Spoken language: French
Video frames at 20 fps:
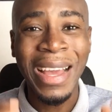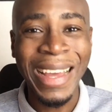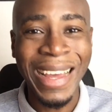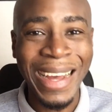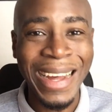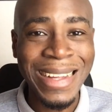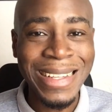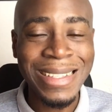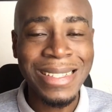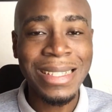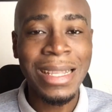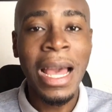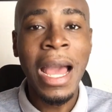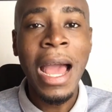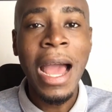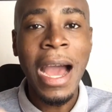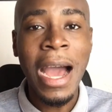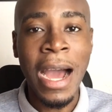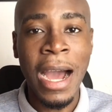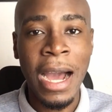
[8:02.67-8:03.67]
grâce
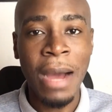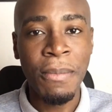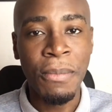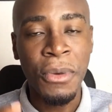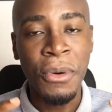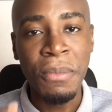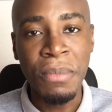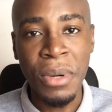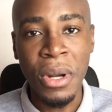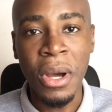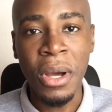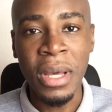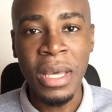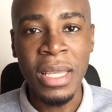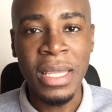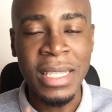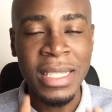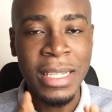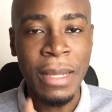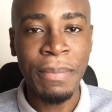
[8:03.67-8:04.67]
à mon blog
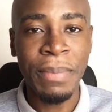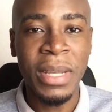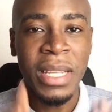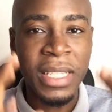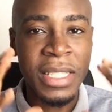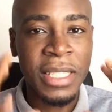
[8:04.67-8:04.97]
qui s'appelle